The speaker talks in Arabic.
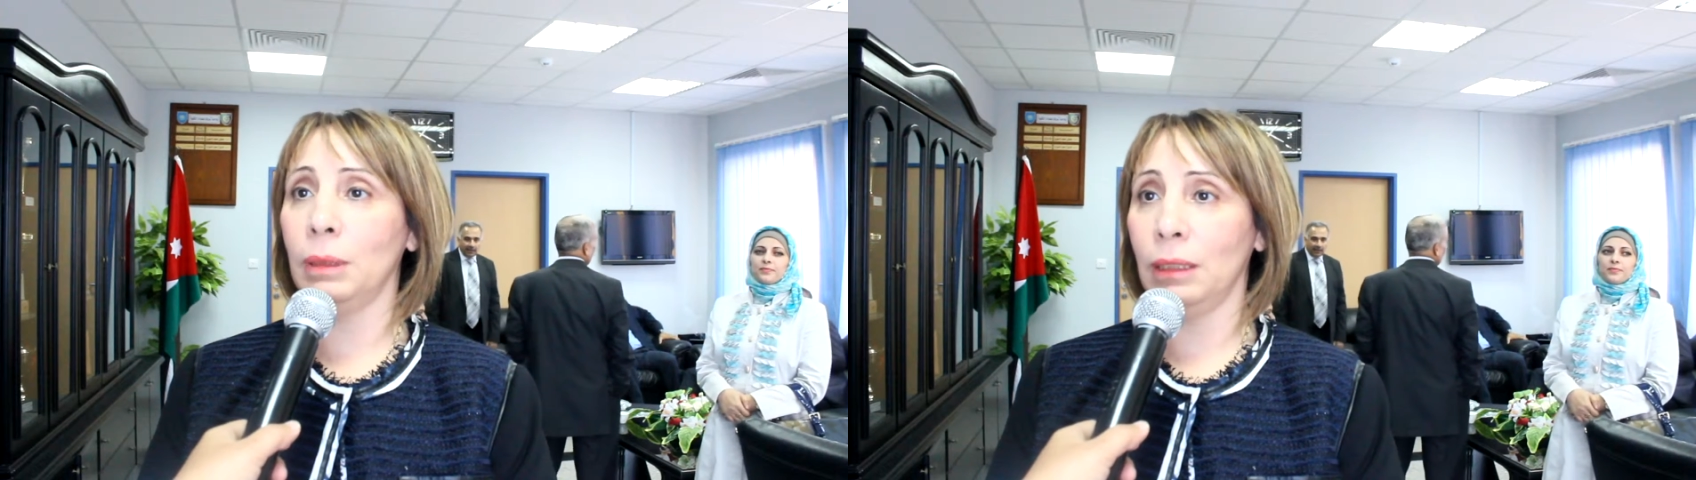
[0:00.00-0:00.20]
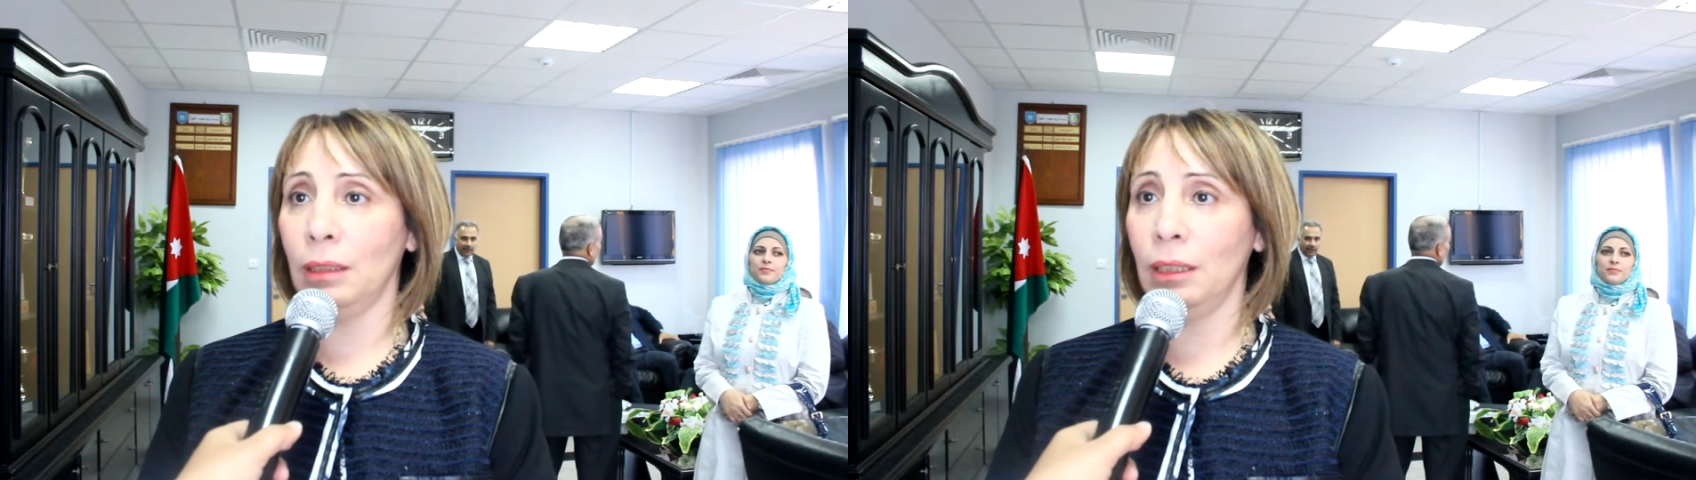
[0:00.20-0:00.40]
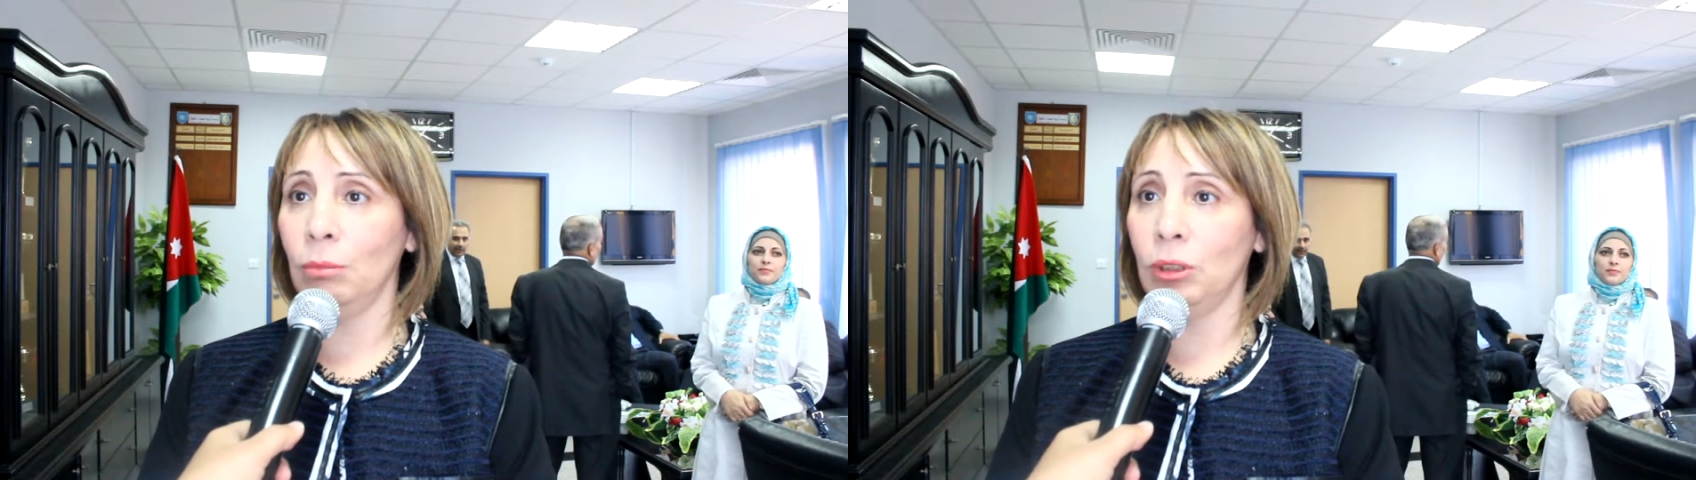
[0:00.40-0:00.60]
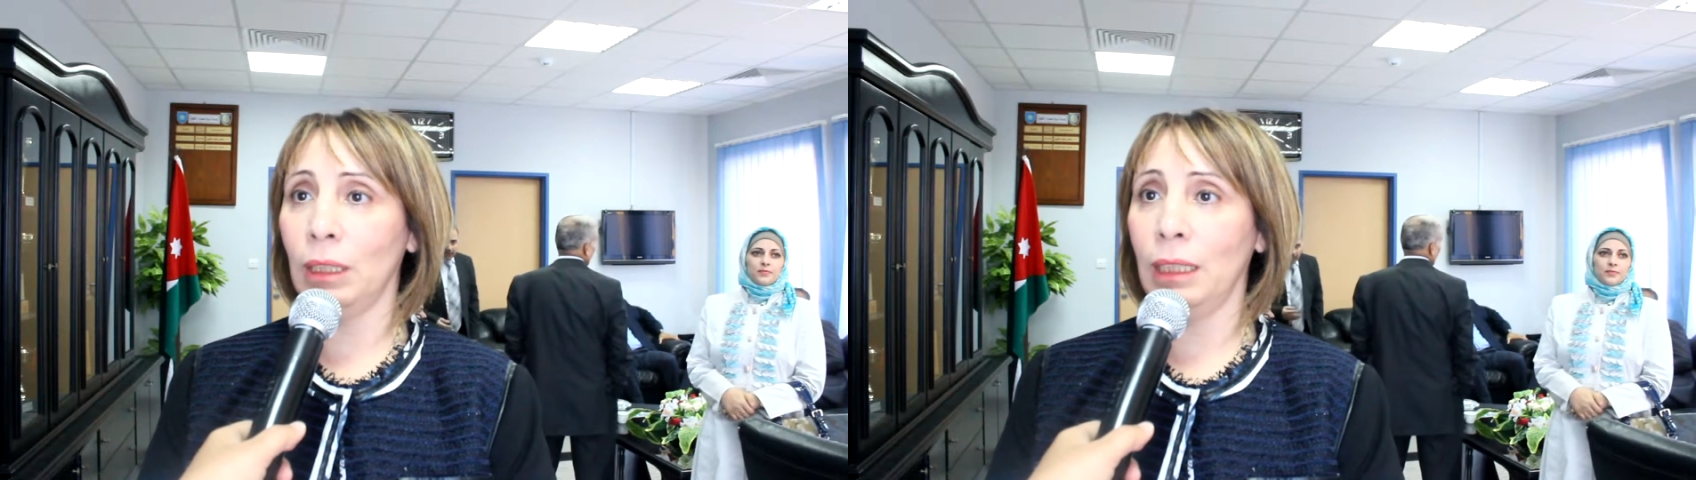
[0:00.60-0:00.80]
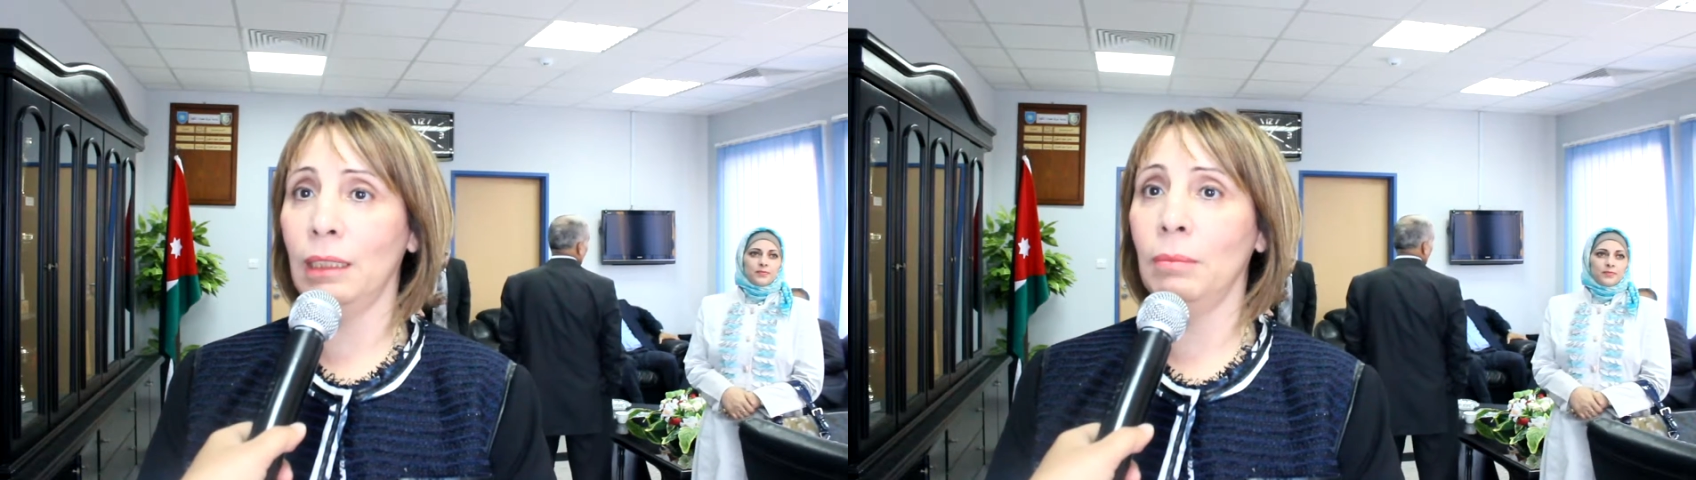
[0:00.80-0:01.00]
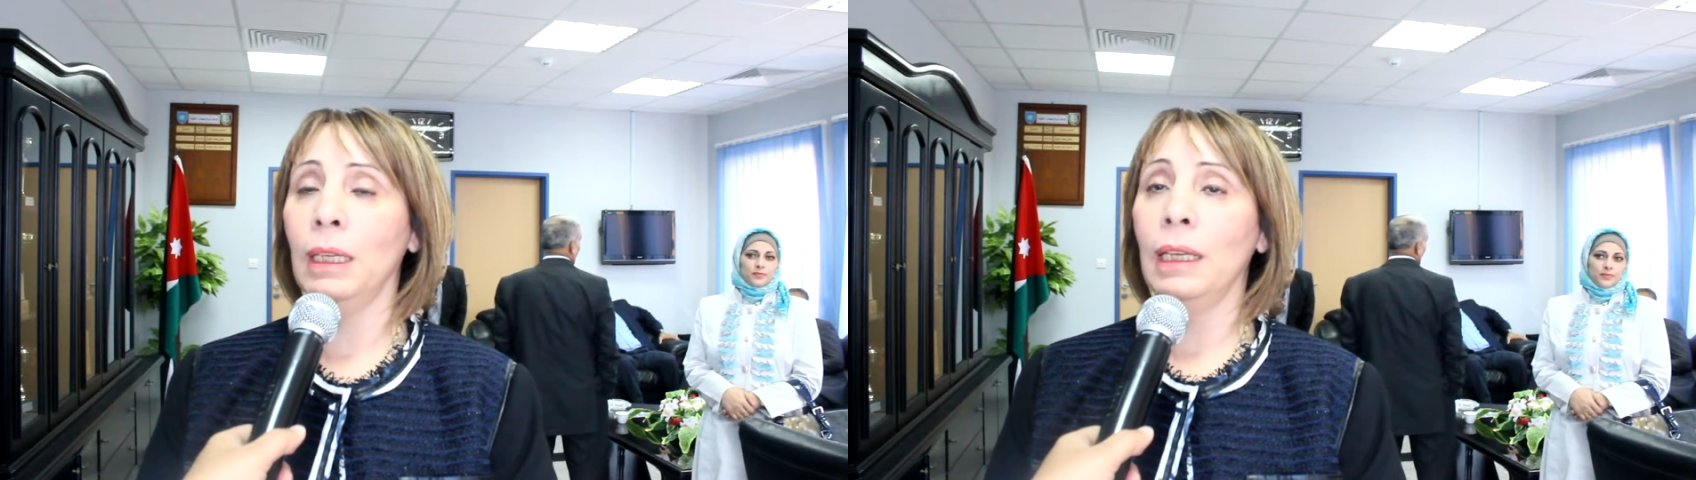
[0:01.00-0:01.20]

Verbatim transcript: بالتدريب والتعليم